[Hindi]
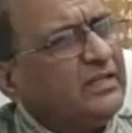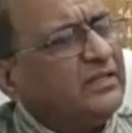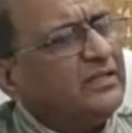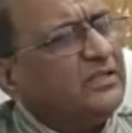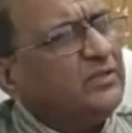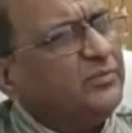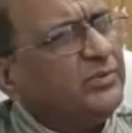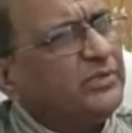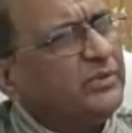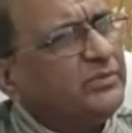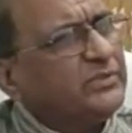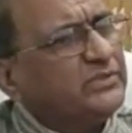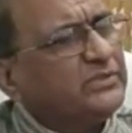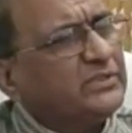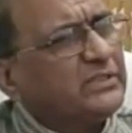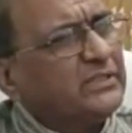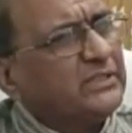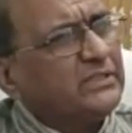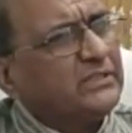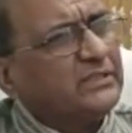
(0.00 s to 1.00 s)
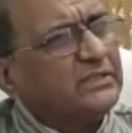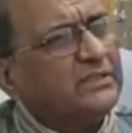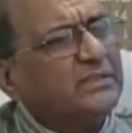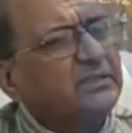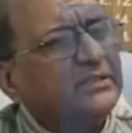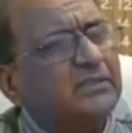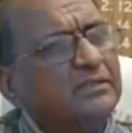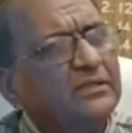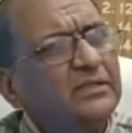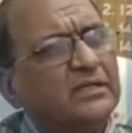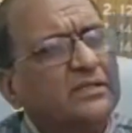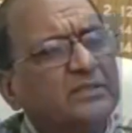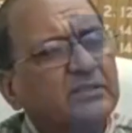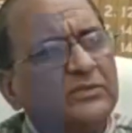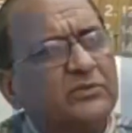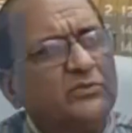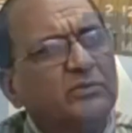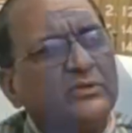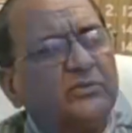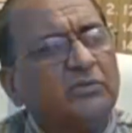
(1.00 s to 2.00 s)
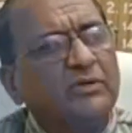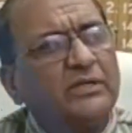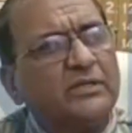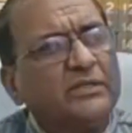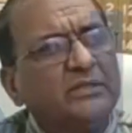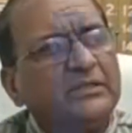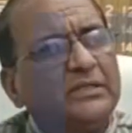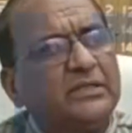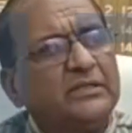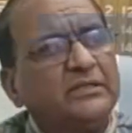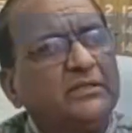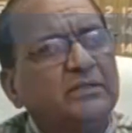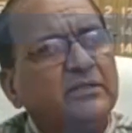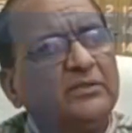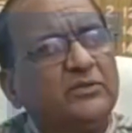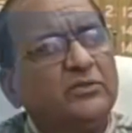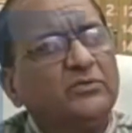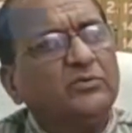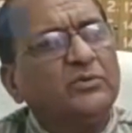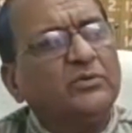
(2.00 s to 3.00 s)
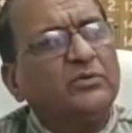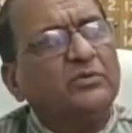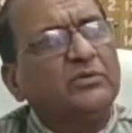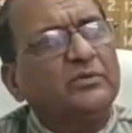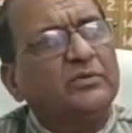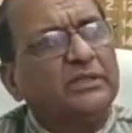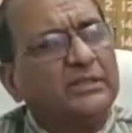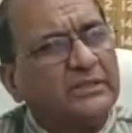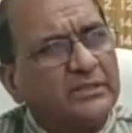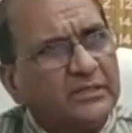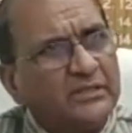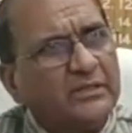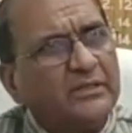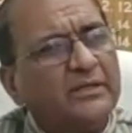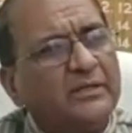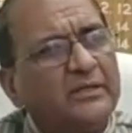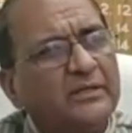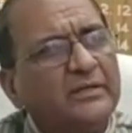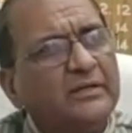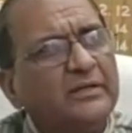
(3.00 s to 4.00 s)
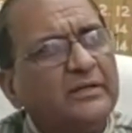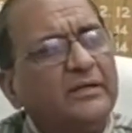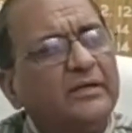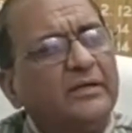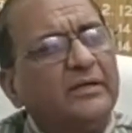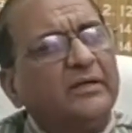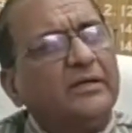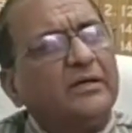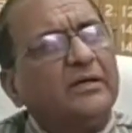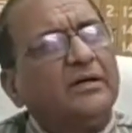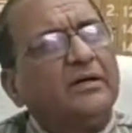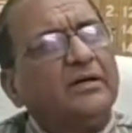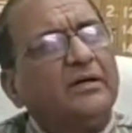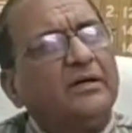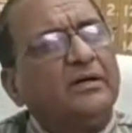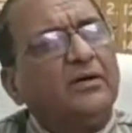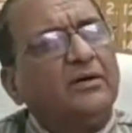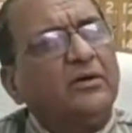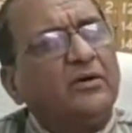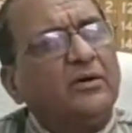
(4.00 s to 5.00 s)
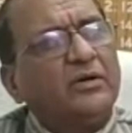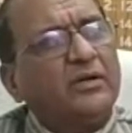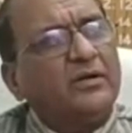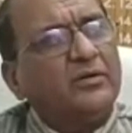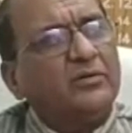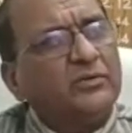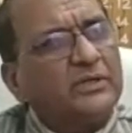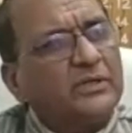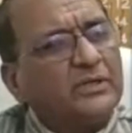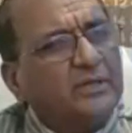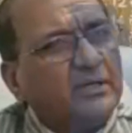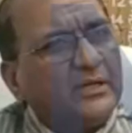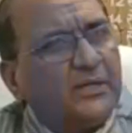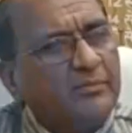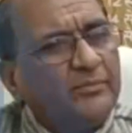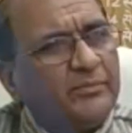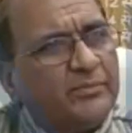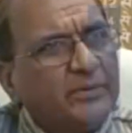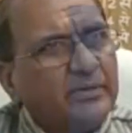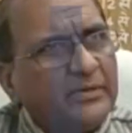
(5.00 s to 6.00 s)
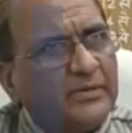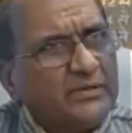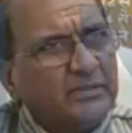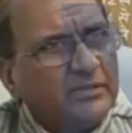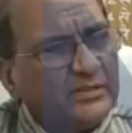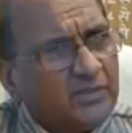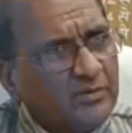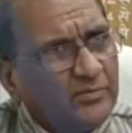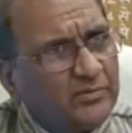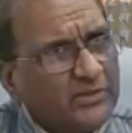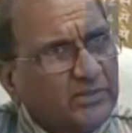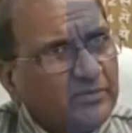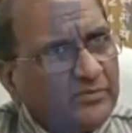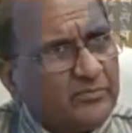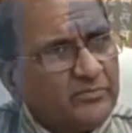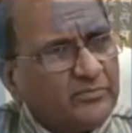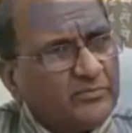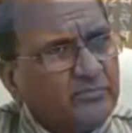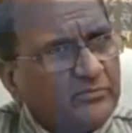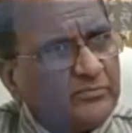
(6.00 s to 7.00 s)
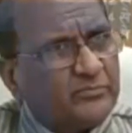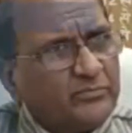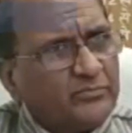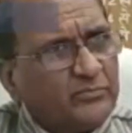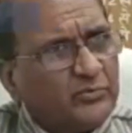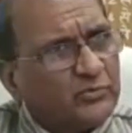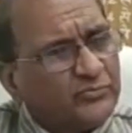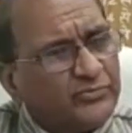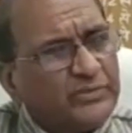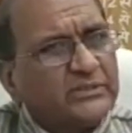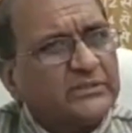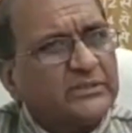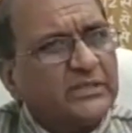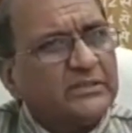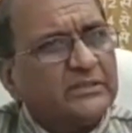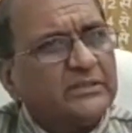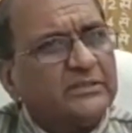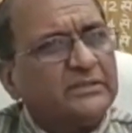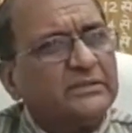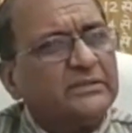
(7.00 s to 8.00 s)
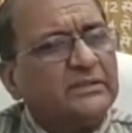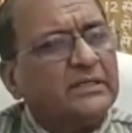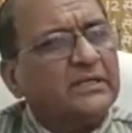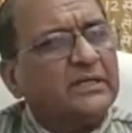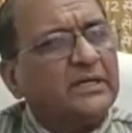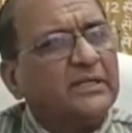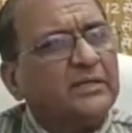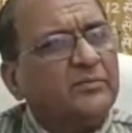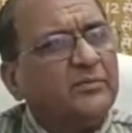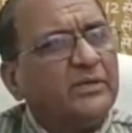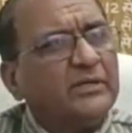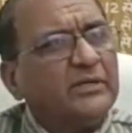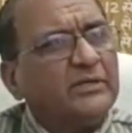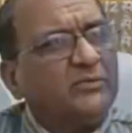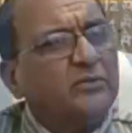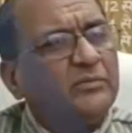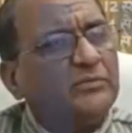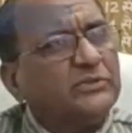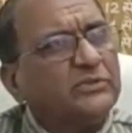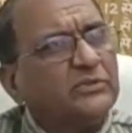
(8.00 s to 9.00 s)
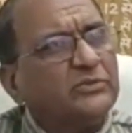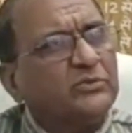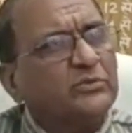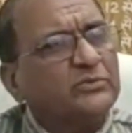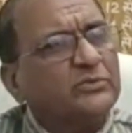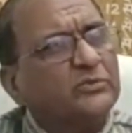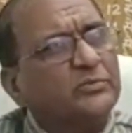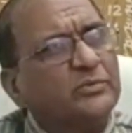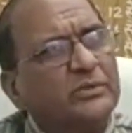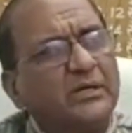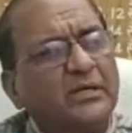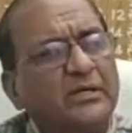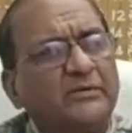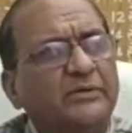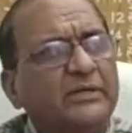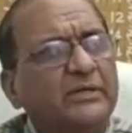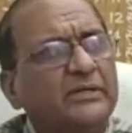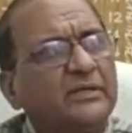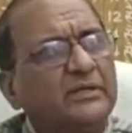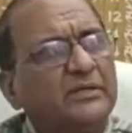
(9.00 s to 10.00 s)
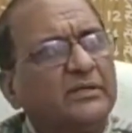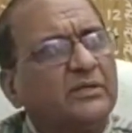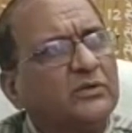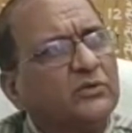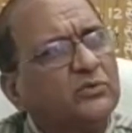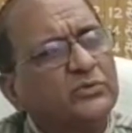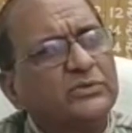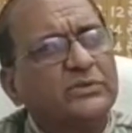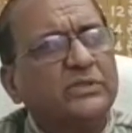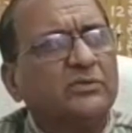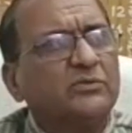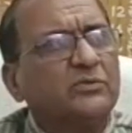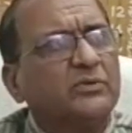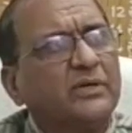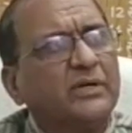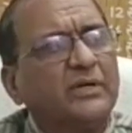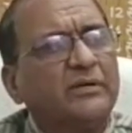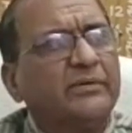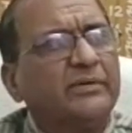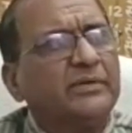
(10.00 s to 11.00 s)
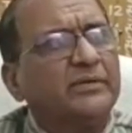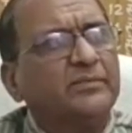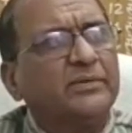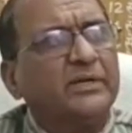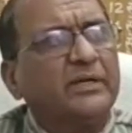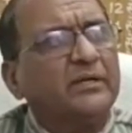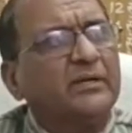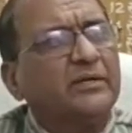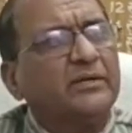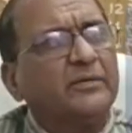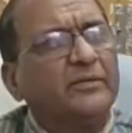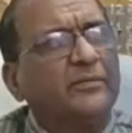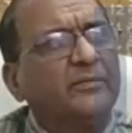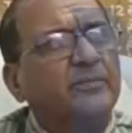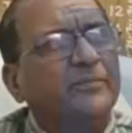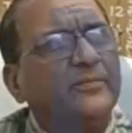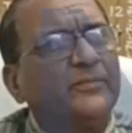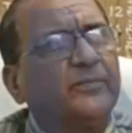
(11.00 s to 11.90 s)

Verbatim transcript: लेकिन फिर भी इस तरह की यदि हरकतें उनके द्वारा की जाती हैं तो वो निंदनीय है और उनके खिलाफ यदि हमें प्रूफ के साथ ऐसी जानकारी मिले तो हम निश्चित रूप से उसमें करेंगे कठोर से कठोर कार्यवाही हम करेंगे